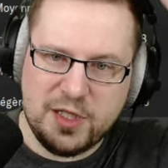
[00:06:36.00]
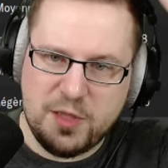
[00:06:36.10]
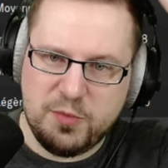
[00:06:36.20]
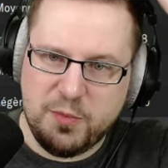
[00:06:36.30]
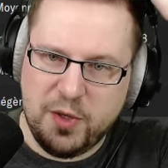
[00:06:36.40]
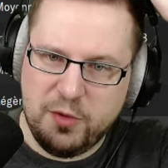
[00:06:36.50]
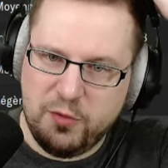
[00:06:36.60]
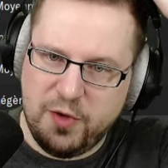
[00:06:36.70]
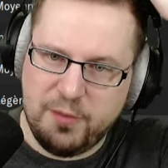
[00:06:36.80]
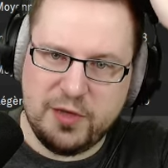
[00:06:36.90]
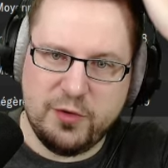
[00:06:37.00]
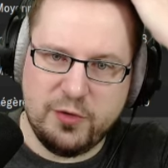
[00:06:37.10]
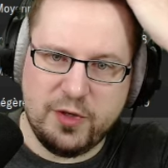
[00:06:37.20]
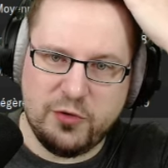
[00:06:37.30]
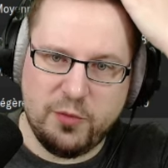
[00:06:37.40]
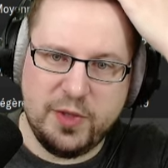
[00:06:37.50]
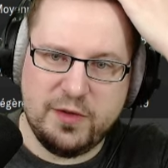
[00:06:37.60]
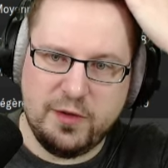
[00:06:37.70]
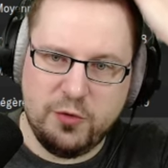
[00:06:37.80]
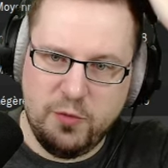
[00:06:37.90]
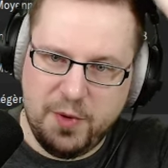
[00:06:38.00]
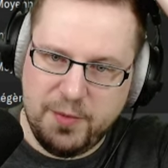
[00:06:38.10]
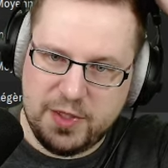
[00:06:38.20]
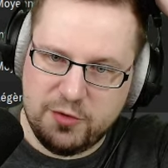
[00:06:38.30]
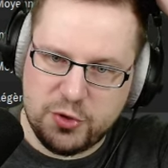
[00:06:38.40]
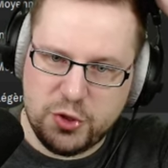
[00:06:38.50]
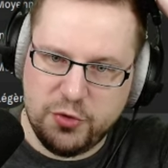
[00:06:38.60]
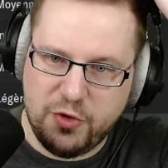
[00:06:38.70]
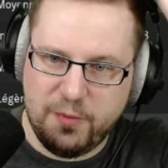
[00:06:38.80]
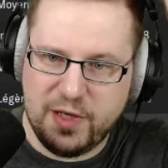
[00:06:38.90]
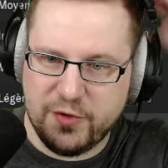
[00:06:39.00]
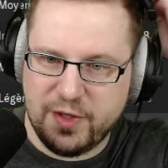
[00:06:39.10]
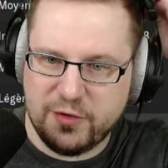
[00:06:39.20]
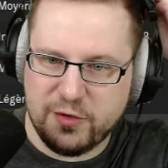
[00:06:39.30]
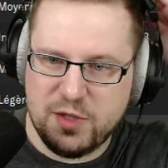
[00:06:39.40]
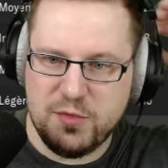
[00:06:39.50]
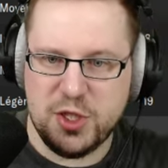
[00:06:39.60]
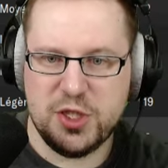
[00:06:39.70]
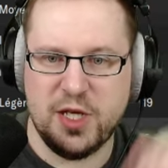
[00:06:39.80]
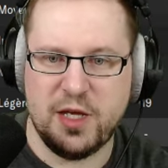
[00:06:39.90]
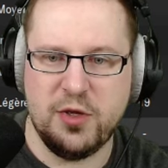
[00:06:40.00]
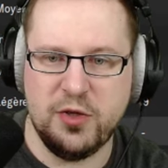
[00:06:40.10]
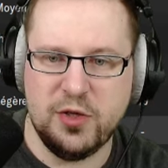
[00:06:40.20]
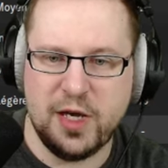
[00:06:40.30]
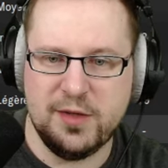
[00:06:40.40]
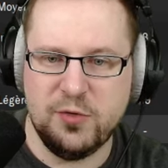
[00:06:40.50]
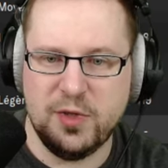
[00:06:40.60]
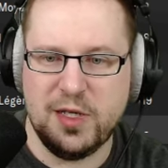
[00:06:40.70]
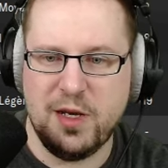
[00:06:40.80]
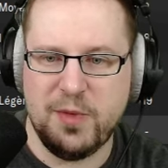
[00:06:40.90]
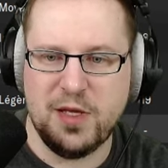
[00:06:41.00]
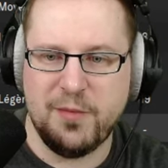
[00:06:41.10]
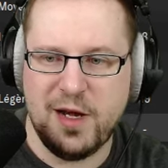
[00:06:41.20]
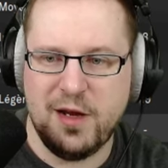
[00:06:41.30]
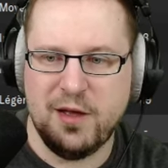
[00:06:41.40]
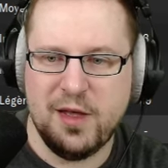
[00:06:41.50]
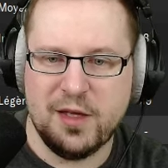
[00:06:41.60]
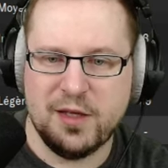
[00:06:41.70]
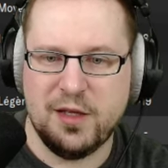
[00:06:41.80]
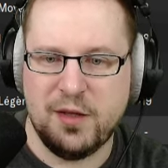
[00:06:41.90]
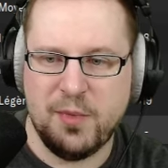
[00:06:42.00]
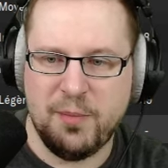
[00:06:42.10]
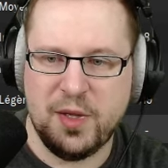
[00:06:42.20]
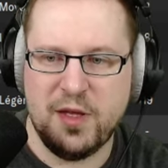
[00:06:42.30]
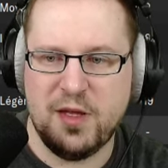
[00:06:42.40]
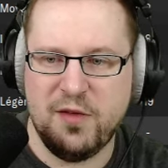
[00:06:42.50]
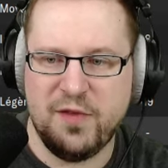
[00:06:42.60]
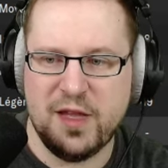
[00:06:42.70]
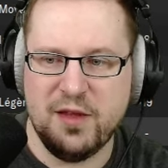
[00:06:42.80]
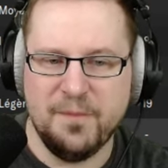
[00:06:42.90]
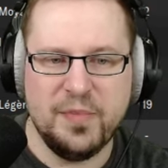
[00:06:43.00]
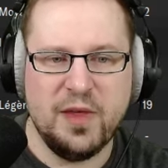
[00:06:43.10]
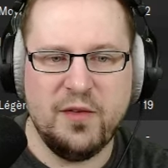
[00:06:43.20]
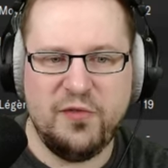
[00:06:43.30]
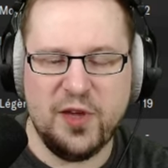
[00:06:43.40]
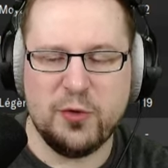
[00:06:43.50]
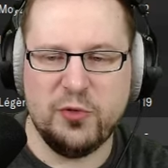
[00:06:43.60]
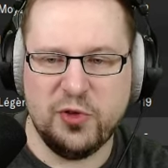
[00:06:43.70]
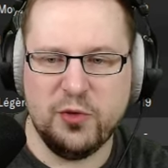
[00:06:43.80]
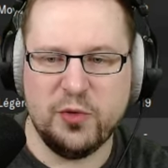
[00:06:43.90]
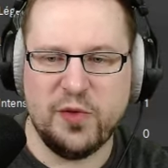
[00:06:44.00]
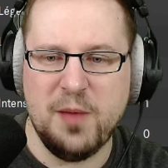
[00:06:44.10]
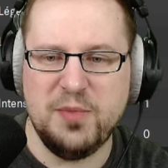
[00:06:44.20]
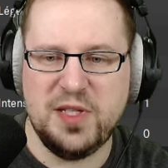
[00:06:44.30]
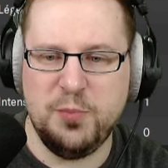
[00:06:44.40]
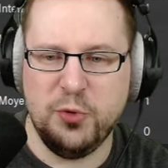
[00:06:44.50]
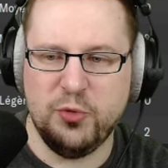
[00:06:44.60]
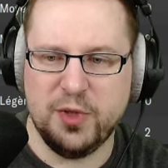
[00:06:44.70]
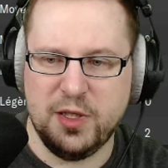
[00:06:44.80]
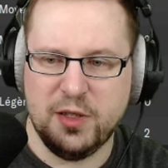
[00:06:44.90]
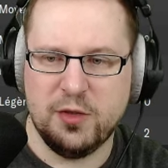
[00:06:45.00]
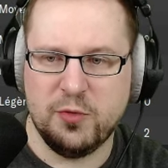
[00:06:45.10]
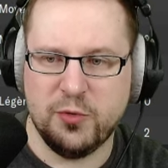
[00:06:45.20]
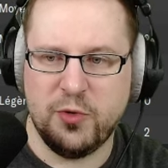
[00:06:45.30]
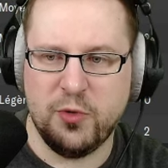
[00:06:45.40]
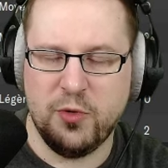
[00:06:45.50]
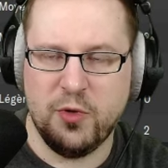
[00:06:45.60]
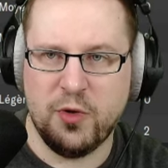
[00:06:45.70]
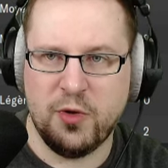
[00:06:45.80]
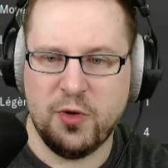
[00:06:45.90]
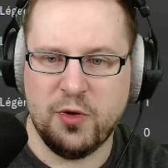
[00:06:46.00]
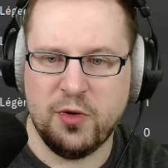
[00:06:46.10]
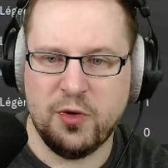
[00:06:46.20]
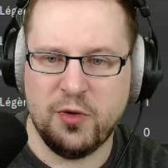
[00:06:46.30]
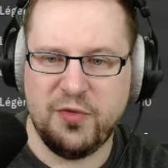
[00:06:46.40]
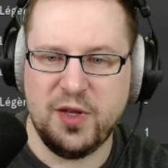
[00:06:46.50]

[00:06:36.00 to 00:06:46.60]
l'équipe type. Hein. On va mettre euh, Jonas big Singo, Pamecano, Schlotterbeck, Vanderson Kimmich, Drayon, Ait Nouri, qui est un Mbappé et Van Ferguson. On fera un petit peu tourner contre euh,